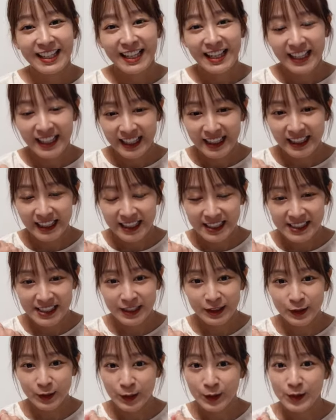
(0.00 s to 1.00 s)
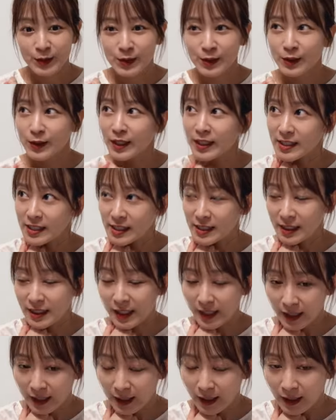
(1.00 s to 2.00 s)
はい明日の18時
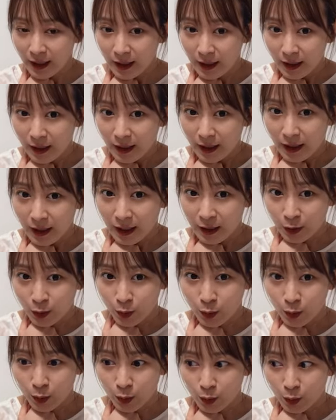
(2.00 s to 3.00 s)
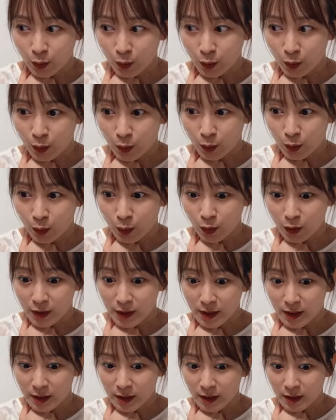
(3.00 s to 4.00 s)
からあ
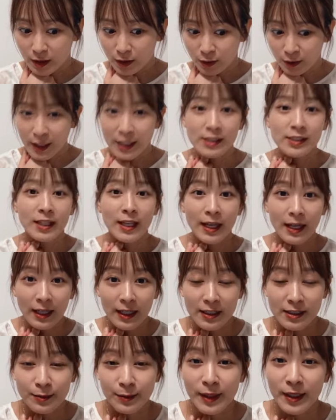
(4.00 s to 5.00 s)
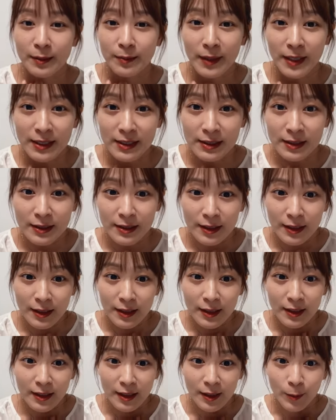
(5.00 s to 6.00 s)
のー、受付が始まります
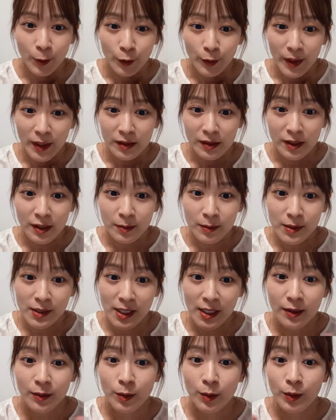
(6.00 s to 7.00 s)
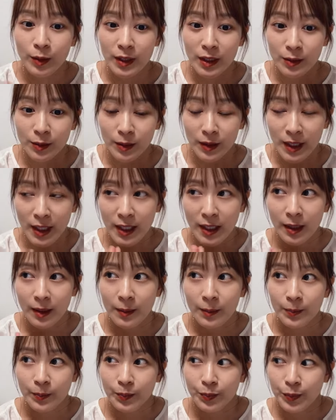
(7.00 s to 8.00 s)
でもファンクラブ選考なので
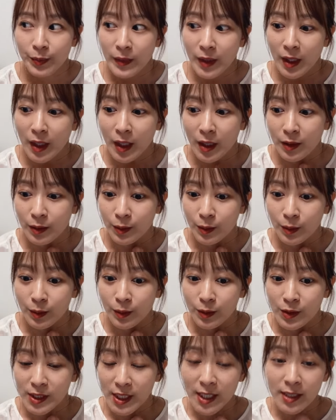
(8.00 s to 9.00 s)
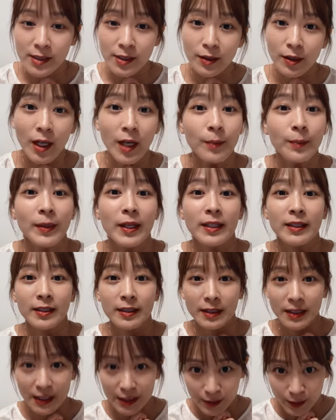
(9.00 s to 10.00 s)
あの先着販売な
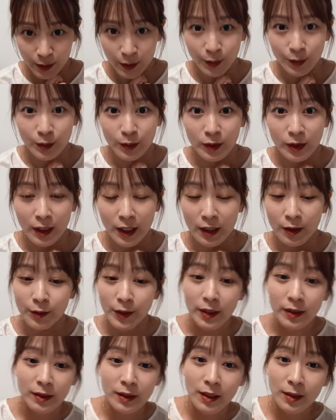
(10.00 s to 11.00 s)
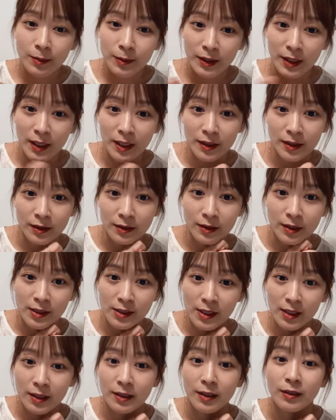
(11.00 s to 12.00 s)
んですよだからファンクラブに入ってくだ
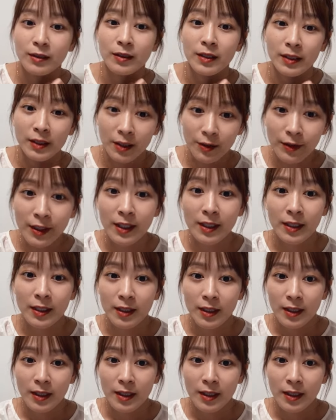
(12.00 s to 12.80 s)
さってる方は